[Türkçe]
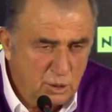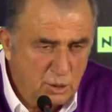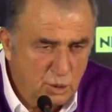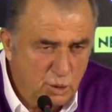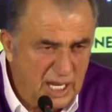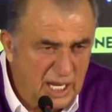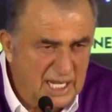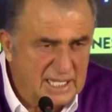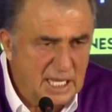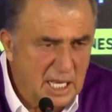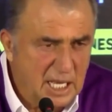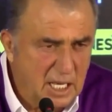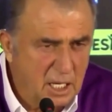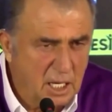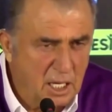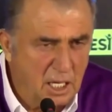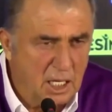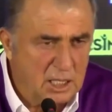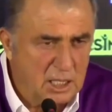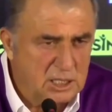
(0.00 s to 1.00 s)

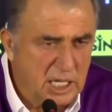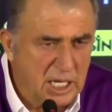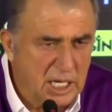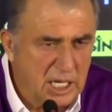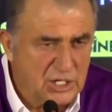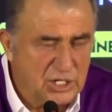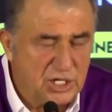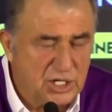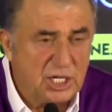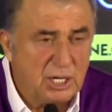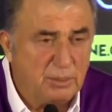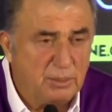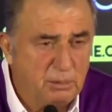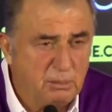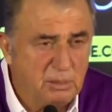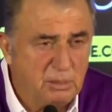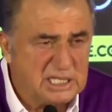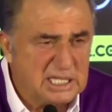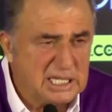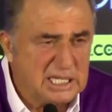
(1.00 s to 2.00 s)
Yürekten Galatasaray için
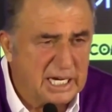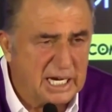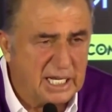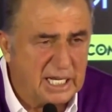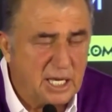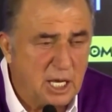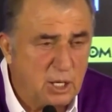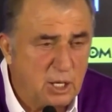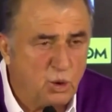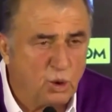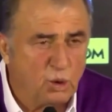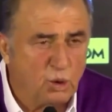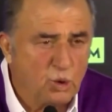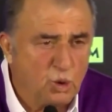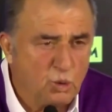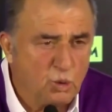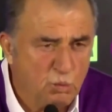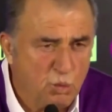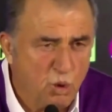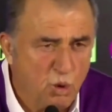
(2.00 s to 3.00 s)
yapılması gereken
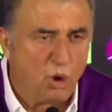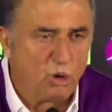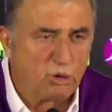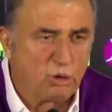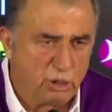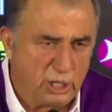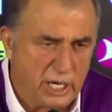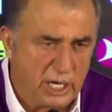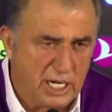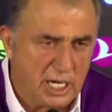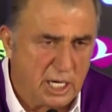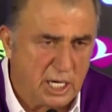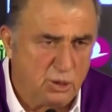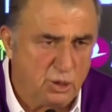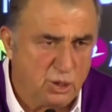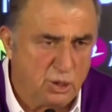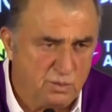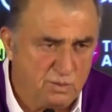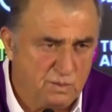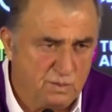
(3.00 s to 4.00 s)
konunun bu olduğuna
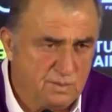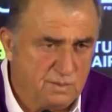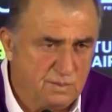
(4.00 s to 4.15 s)
inanıyorum.